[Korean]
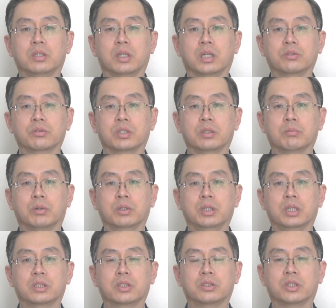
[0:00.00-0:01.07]
나중에
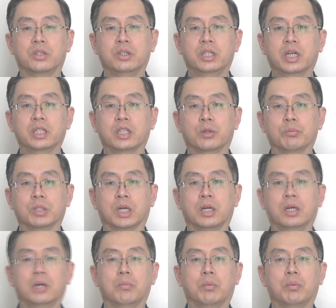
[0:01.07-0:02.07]
머리에서 절대 안 나옵니다.